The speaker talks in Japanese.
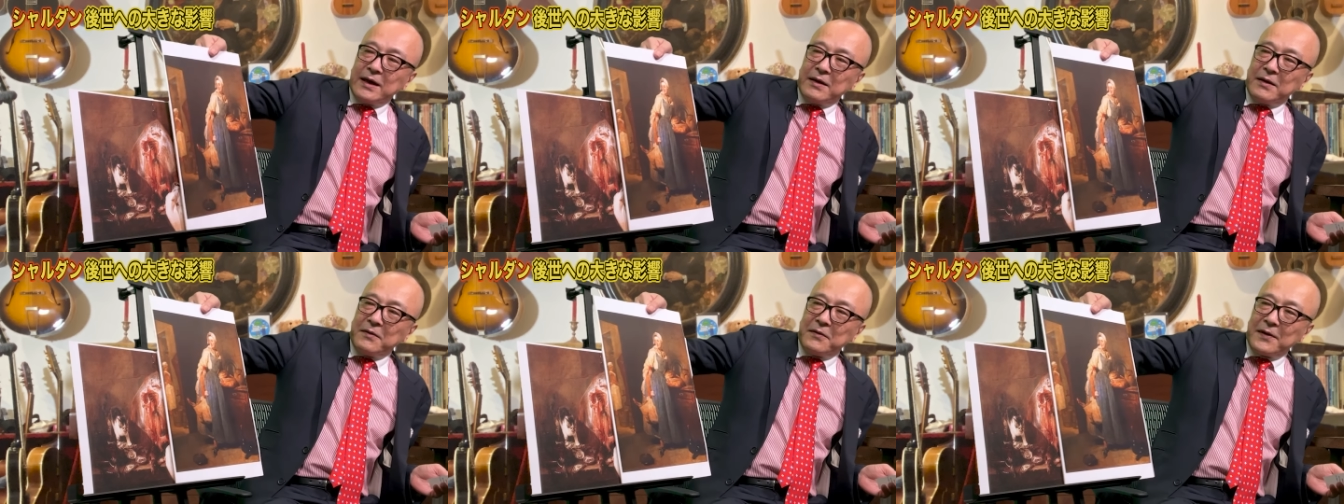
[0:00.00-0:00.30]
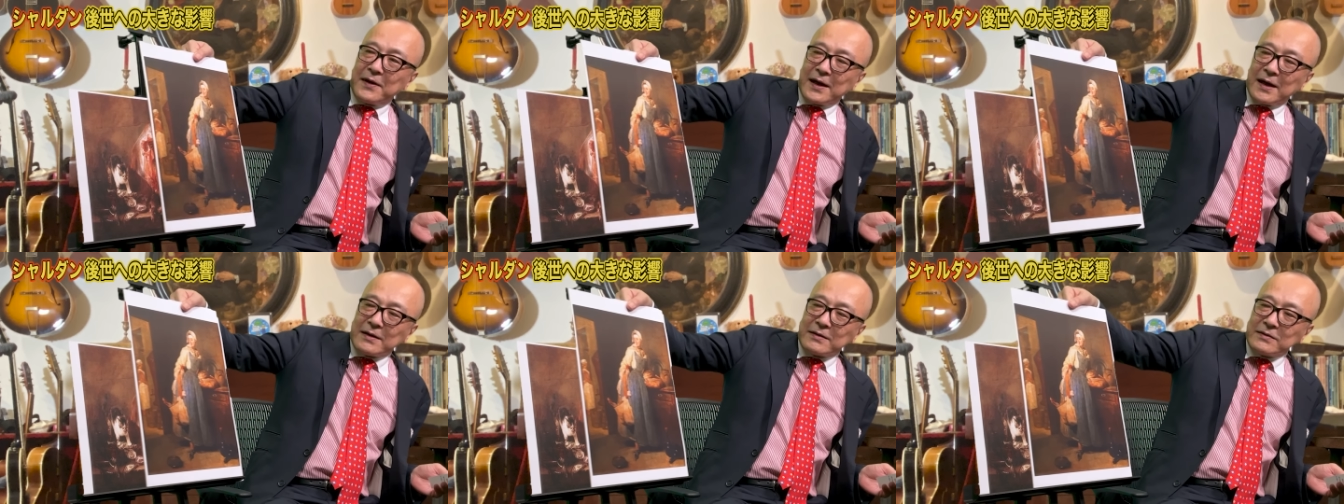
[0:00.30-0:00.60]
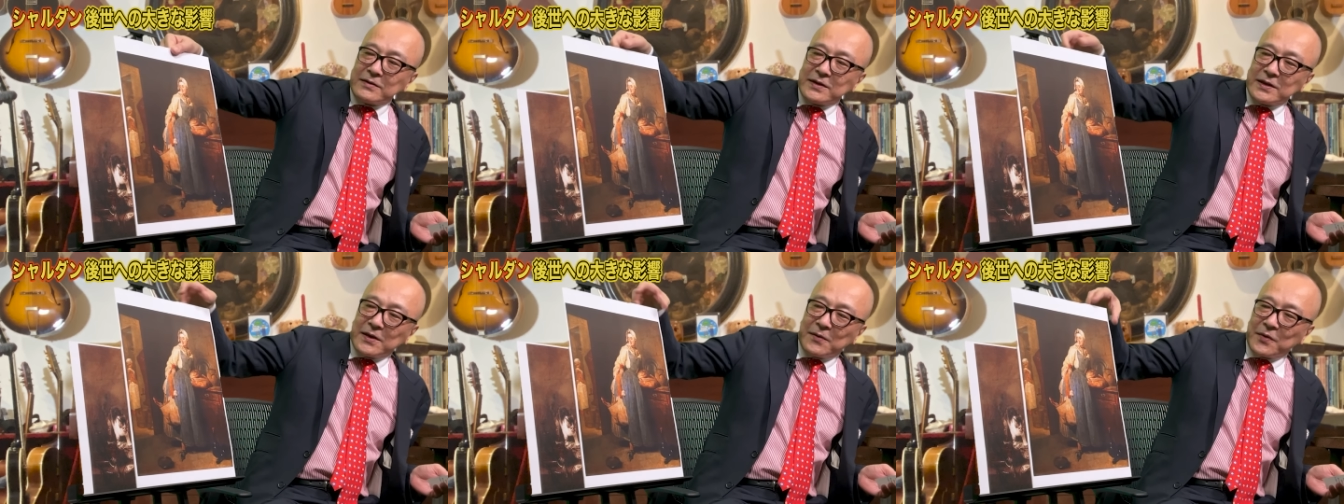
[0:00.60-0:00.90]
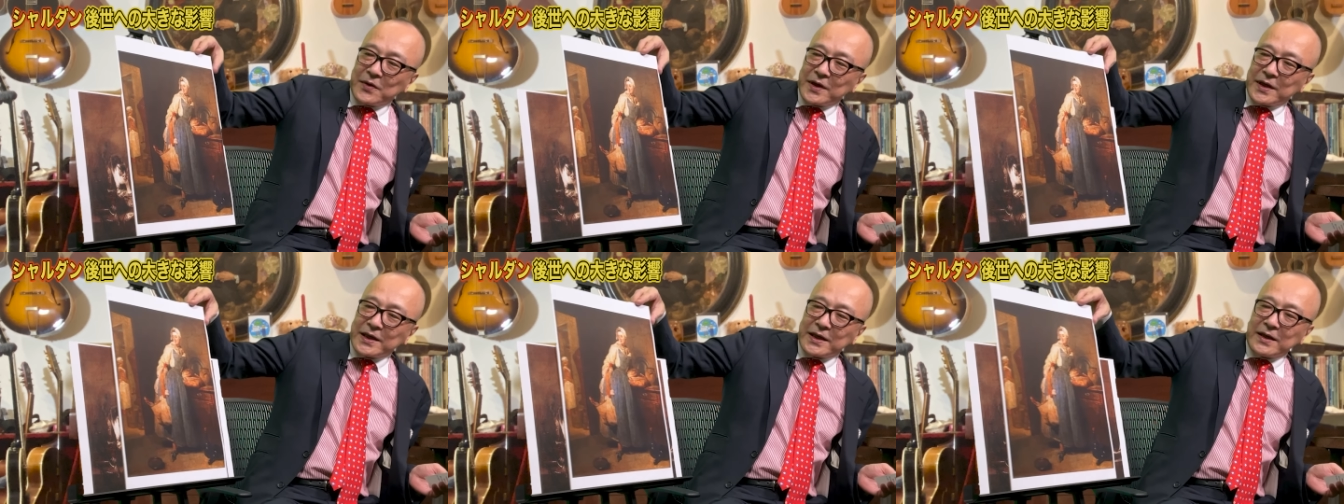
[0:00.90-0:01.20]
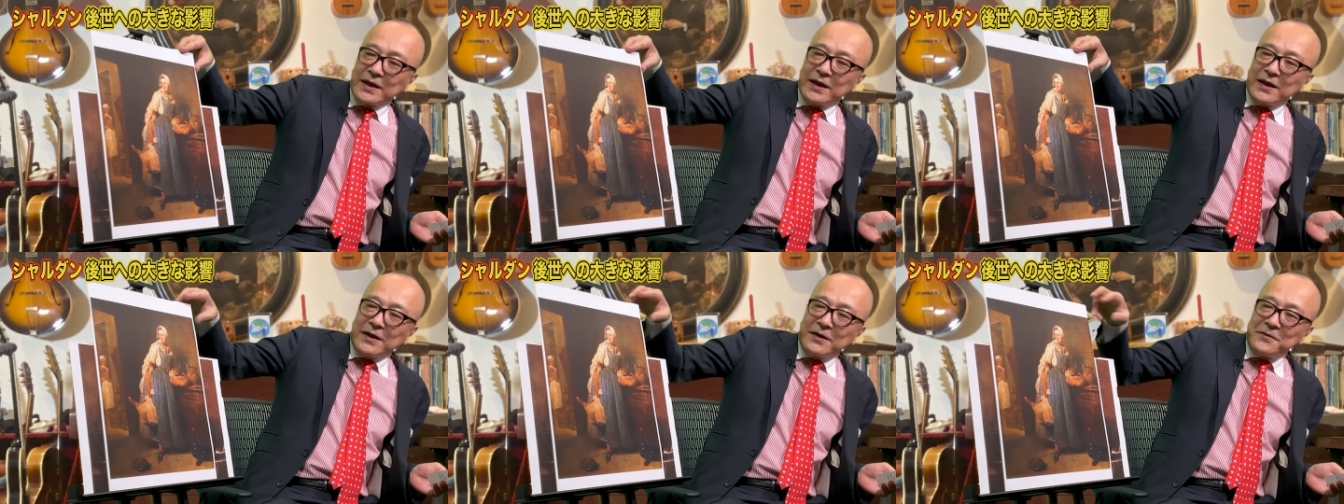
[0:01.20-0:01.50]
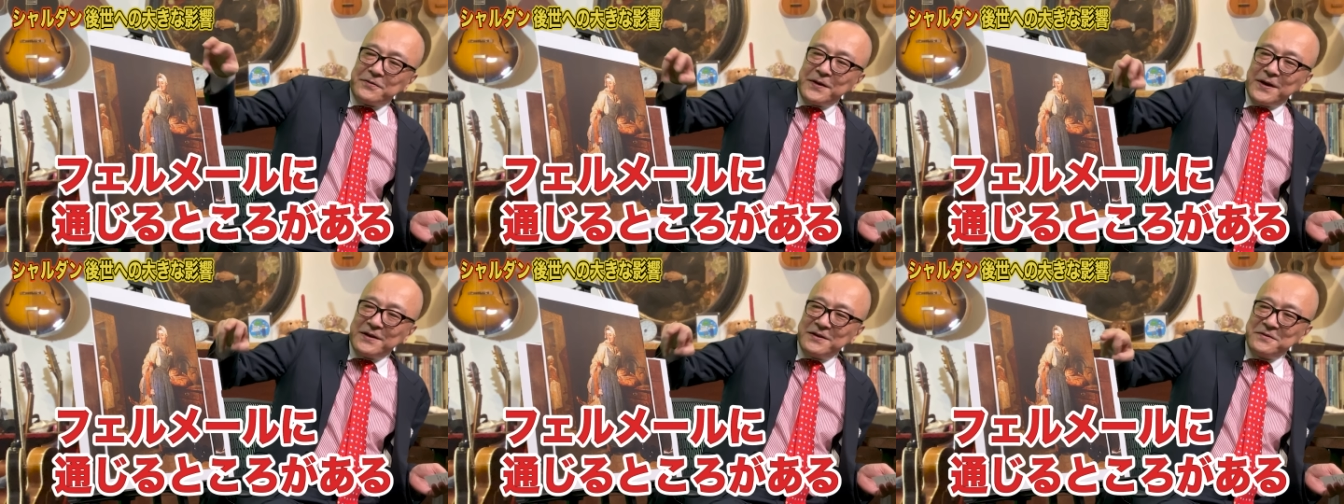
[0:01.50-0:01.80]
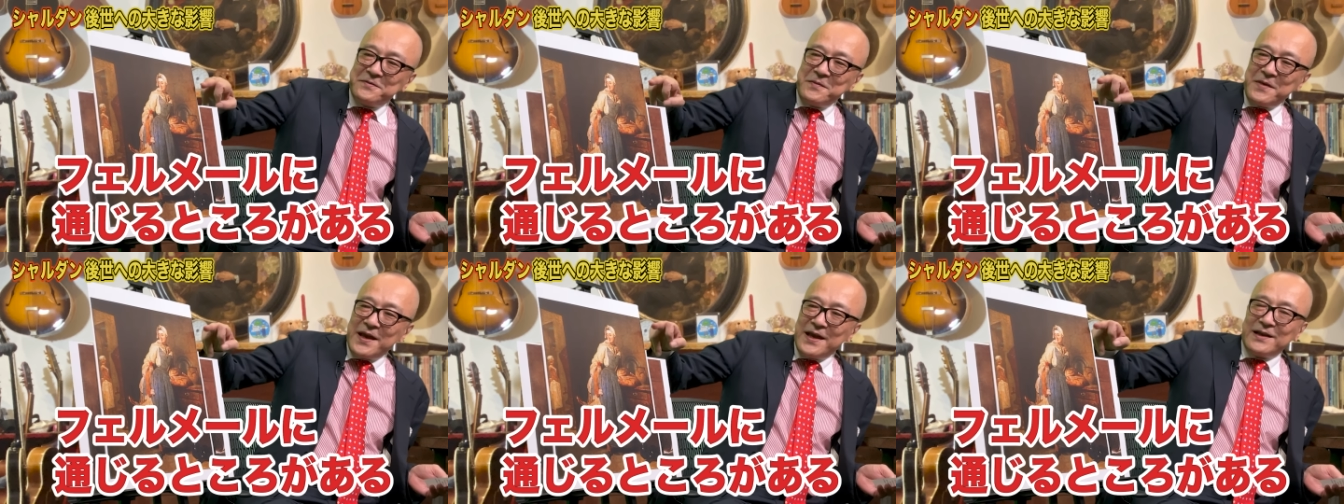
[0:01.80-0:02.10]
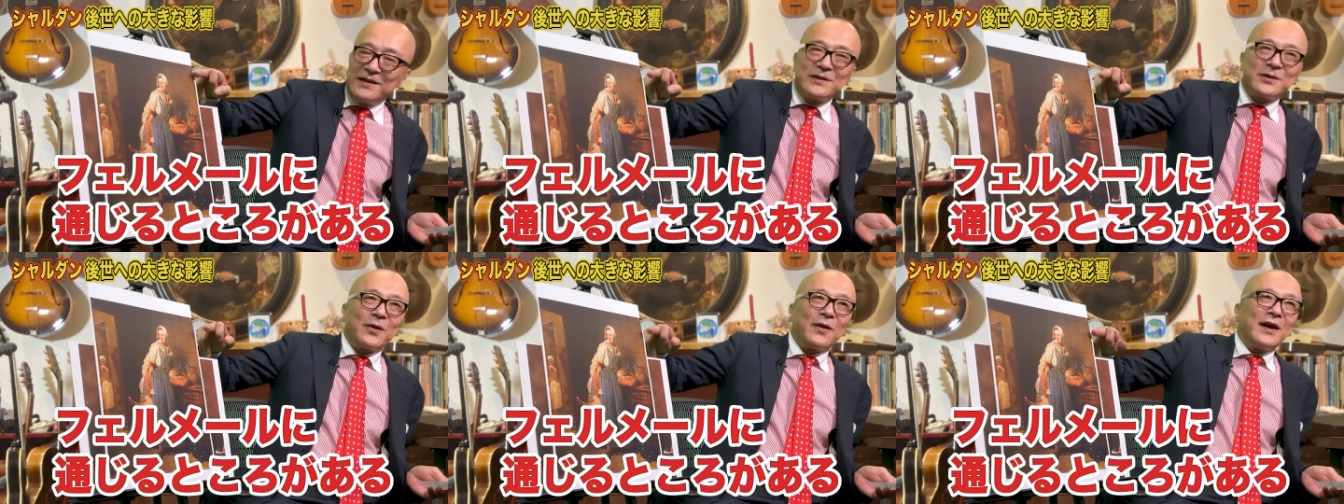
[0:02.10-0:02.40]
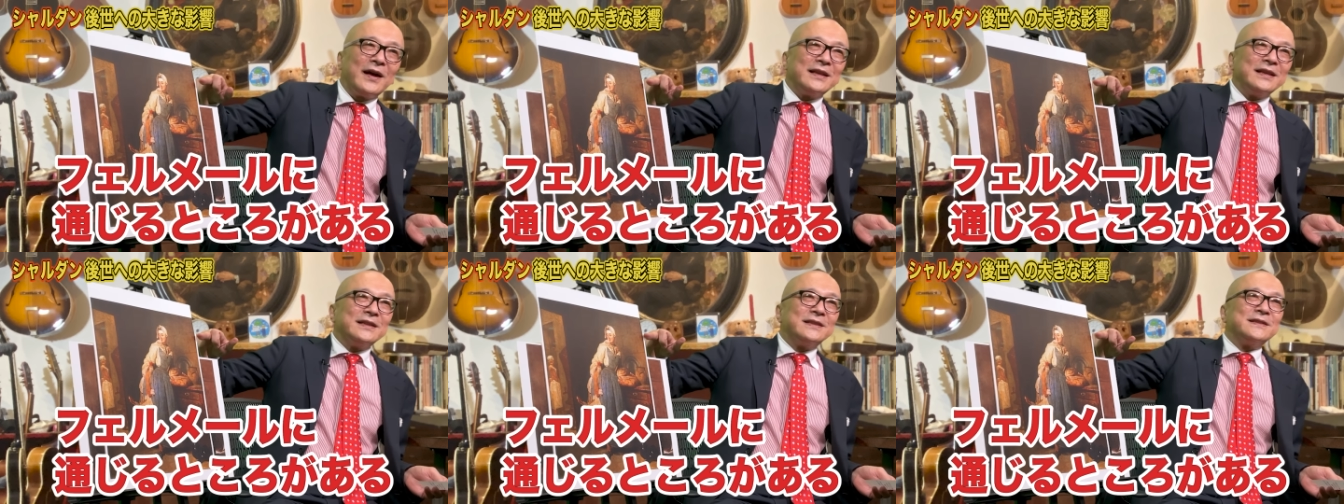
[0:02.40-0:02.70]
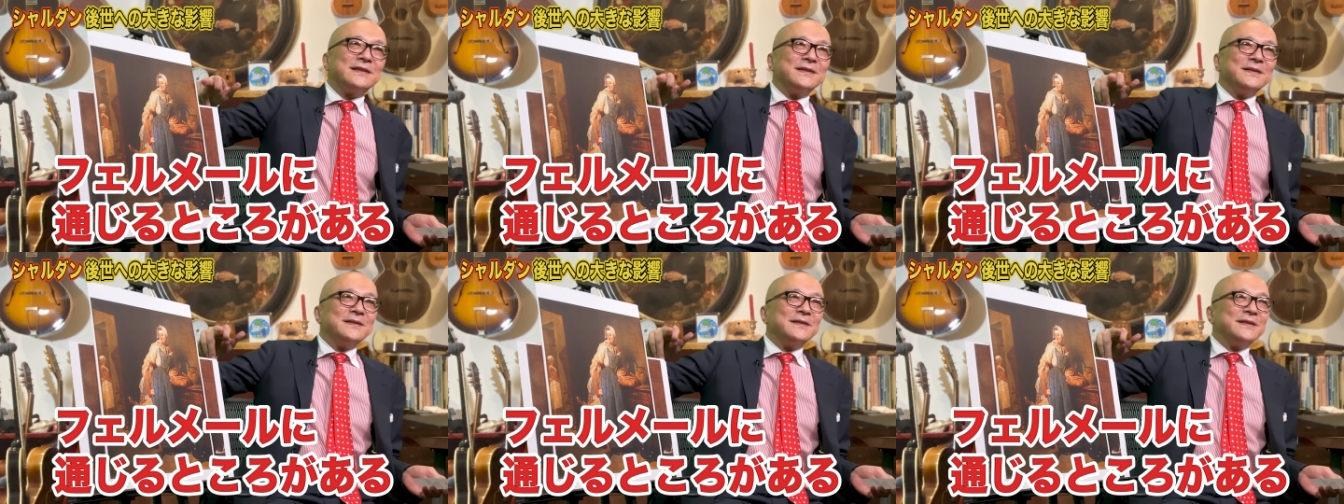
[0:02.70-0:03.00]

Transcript: 我が国でもフェルメールとかに通